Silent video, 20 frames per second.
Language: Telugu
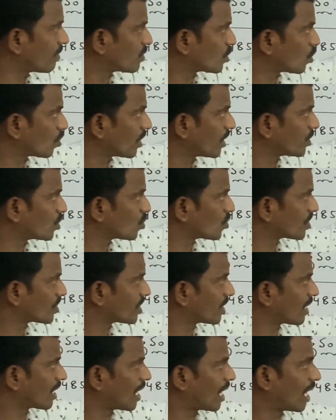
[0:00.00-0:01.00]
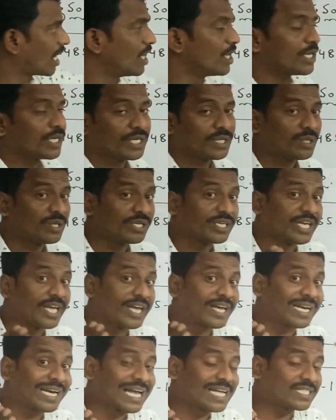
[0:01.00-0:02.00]
నేమ్స్ ఉన్నాయి చూసారా ఇది
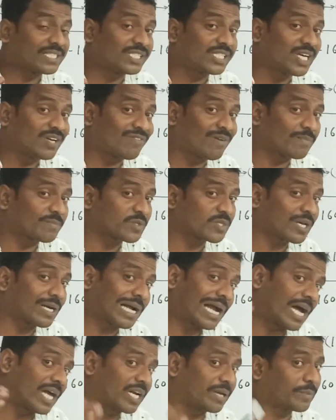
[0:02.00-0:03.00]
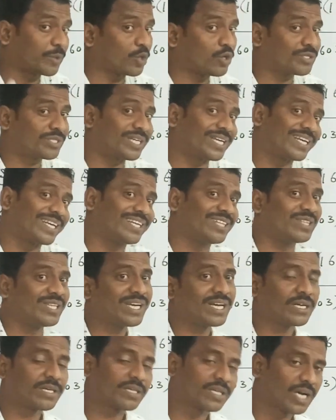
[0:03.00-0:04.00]
ఏ రాజ్య వంశ కాలంలో
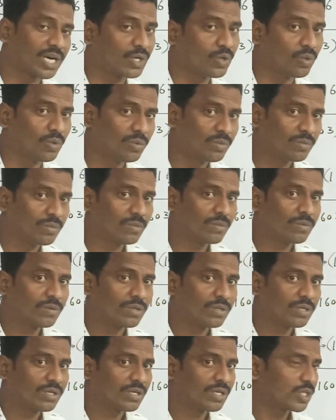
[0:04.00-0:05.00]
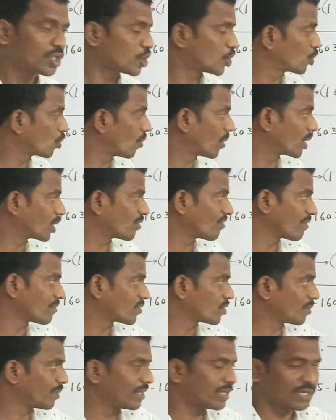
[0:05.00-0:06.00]
జరిగింది అంటాడు స్టువర్ట్
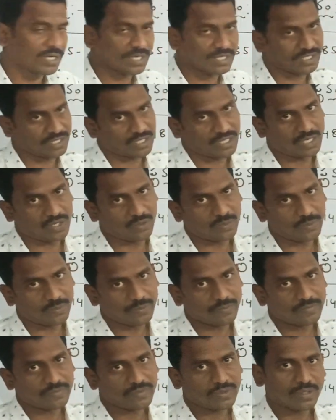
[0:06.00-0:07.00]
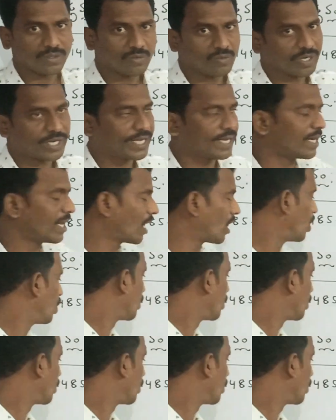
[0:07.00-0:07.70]
వంశం అని రాస్తారు ఓకేనా